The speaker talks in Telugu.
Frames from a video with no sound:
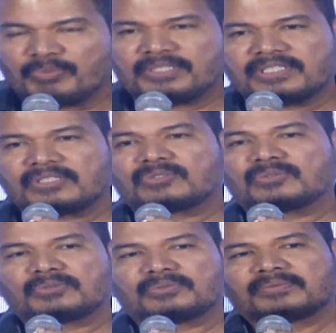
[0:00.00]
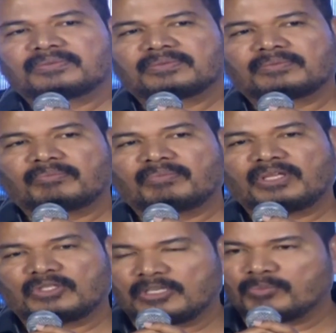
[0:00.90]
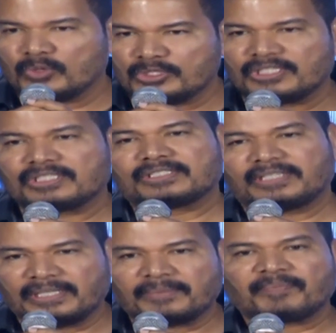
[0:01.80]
పిక్చర్స్ మీరు సపోర్ట్ చేస్తే